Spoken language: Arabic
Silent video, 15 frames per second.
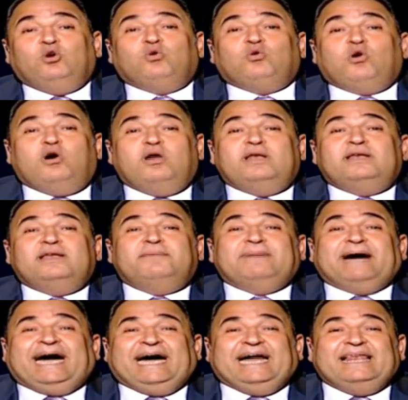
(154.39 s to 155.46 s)
كل
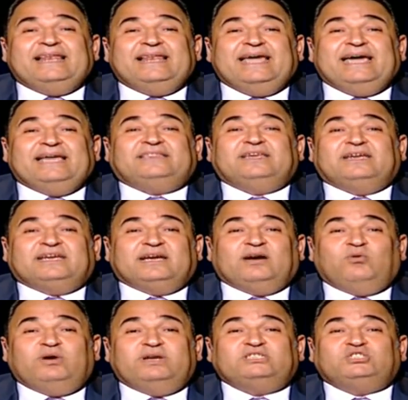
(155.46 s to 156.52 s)
محلات
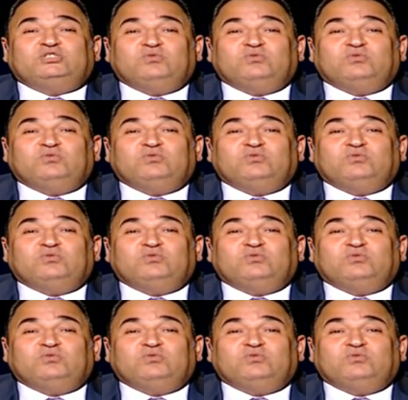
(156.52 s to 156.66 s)
الكاوتش